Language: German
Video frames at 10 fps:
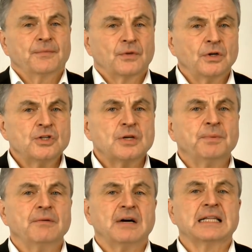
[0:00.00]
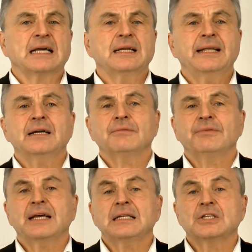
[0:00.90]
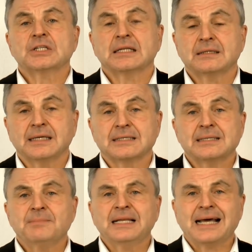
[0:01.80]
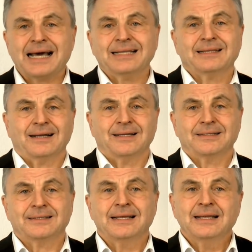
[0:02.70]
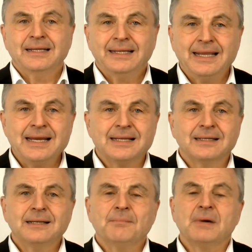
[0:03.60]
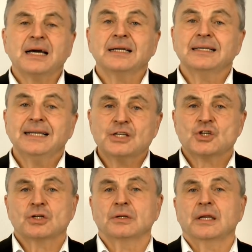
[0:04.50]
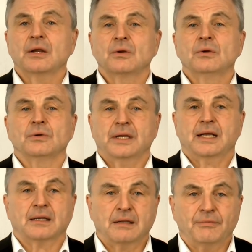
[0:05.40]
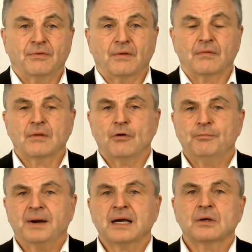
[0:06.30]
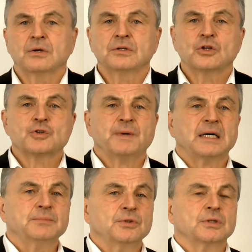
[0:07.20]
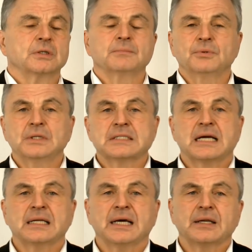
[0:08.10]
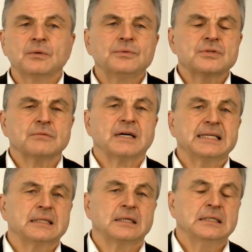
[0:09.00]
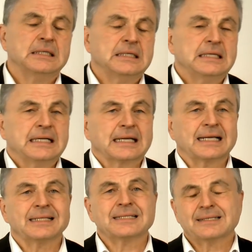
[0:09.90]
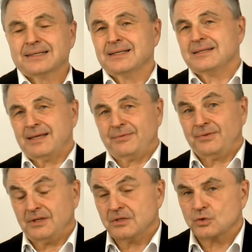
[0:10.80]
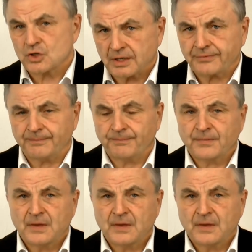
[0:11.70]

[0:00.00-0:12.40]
Deutsche Privatanleger werden stattdessen benachteiligt. Ihnen machen jetzt schon die Null- und Negativzinsen auf Bankkonten, Sparbüchern, Bundesanleihen und so weiter ganz, ganz heftig zu schaffen.